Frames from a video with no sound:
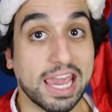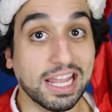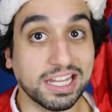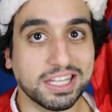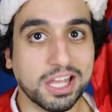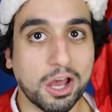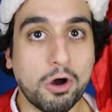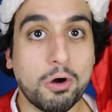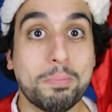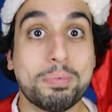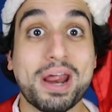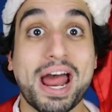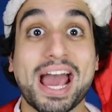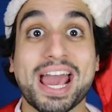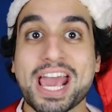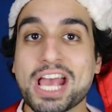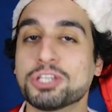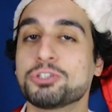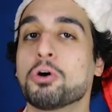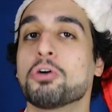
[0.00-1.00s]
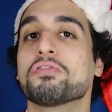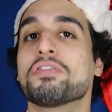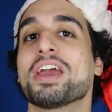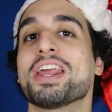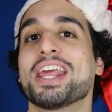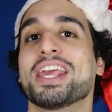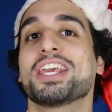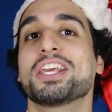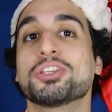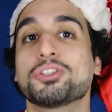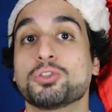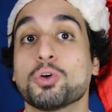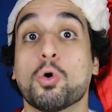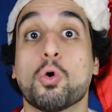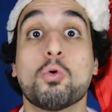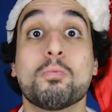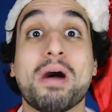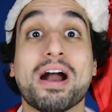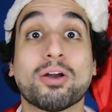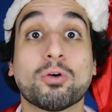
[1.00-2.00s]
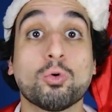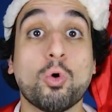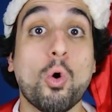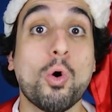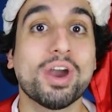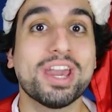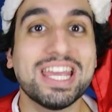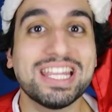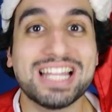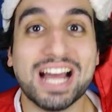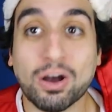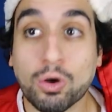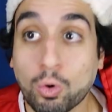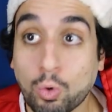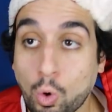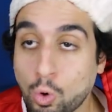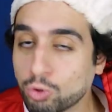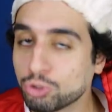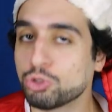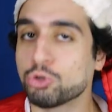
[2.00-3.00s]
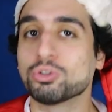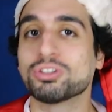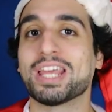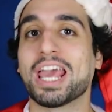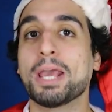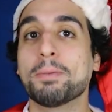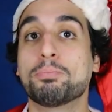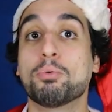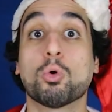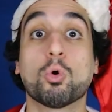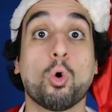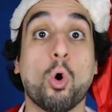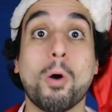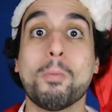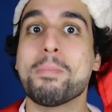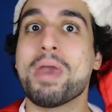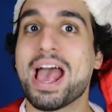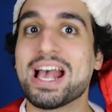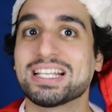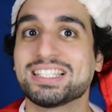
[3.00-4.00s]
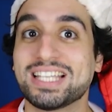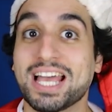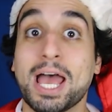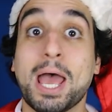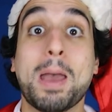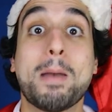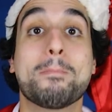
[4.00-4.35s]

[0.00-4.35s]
Então, para resolverem isso, uma corrida contra o tempo começa